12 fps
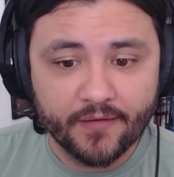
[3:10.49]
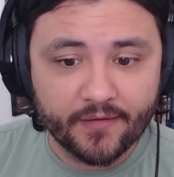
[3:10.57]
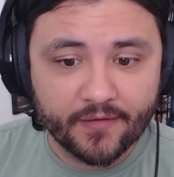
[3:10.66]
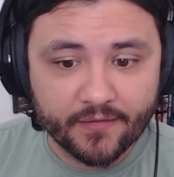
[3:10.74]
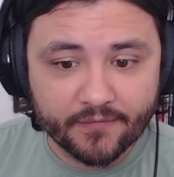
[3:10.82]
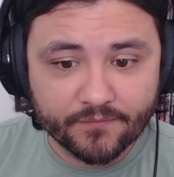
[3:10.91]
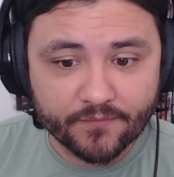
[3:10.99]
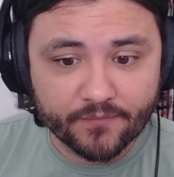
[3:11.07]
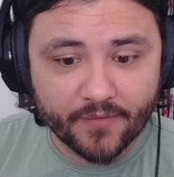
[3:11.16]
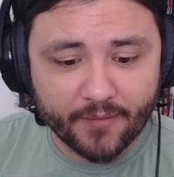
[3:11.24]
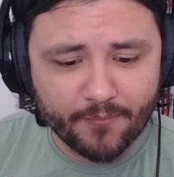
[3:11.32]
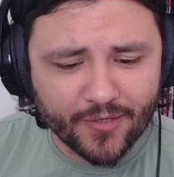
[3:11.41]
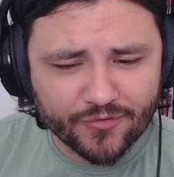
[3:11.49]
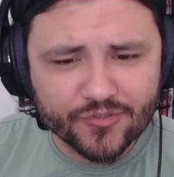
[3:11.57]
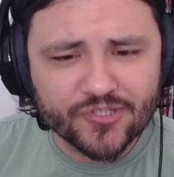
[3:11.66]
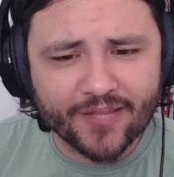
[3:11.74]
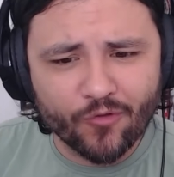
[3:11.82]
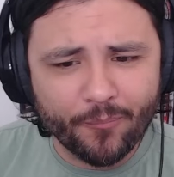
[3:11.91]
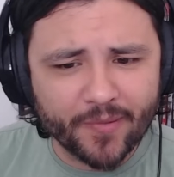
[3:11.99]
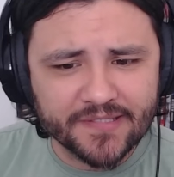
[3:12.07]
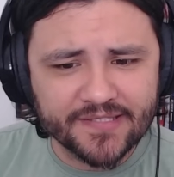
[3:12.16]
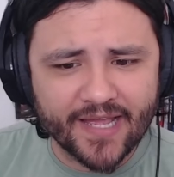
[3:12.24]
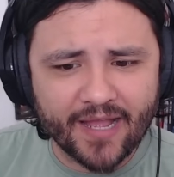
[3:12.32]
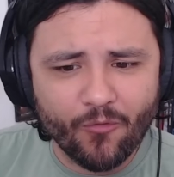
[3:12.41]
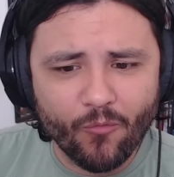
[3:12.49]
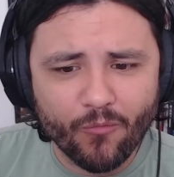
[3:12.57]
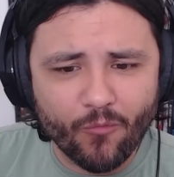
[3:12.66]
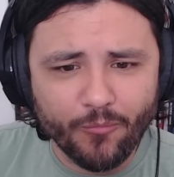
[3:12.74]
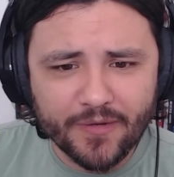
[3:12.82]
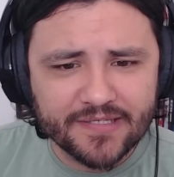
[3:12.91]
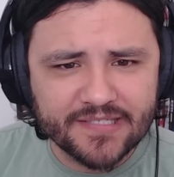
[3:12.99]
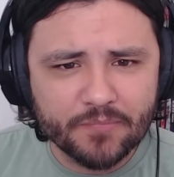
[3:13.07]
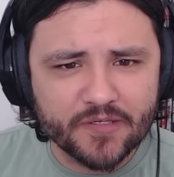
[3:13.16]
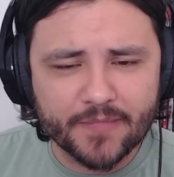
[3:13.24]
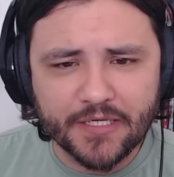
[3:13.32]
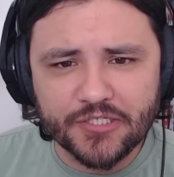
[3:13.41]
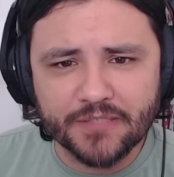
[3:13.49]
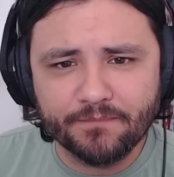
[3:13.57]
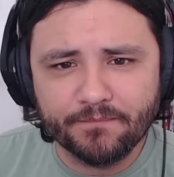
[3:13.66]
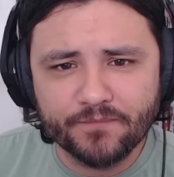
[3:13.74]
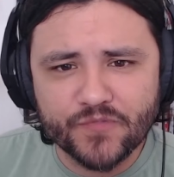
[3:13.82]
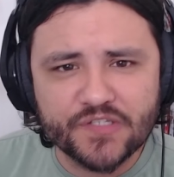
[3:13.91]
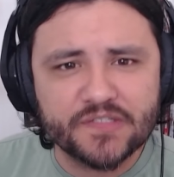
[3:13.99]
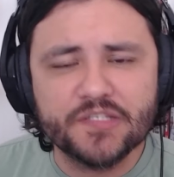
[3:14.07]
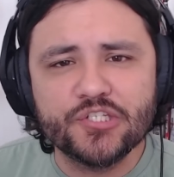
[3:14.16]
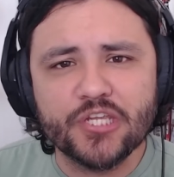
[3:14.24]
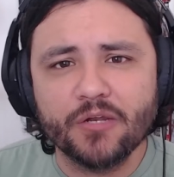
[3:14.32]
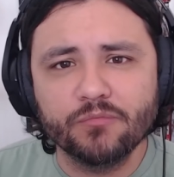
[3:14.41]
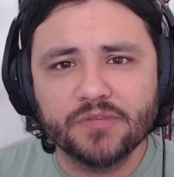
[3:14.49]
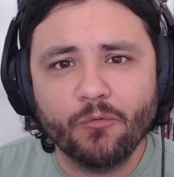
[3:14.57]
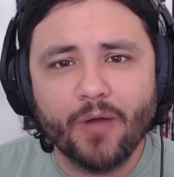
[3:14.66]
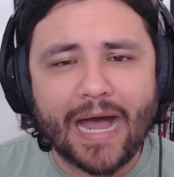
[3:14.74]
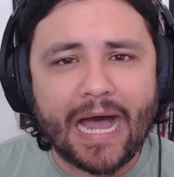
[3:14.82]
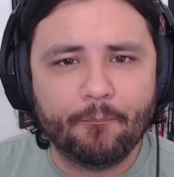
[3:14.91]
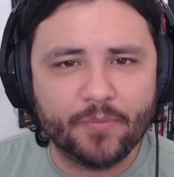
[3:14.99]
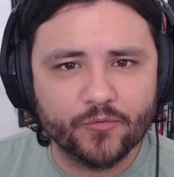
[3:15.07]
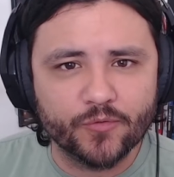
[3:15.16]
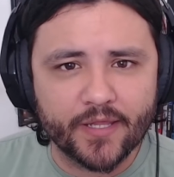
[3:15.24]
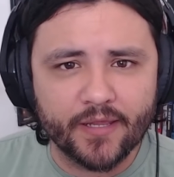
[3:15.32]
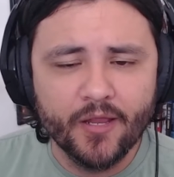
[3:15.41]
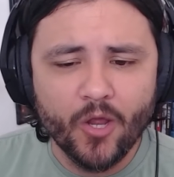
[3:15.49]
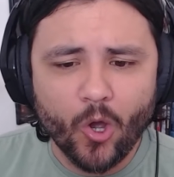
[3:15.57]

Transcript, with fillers: É, é meio assustador pensar como eles simplesmente desistiram tão rápido, né?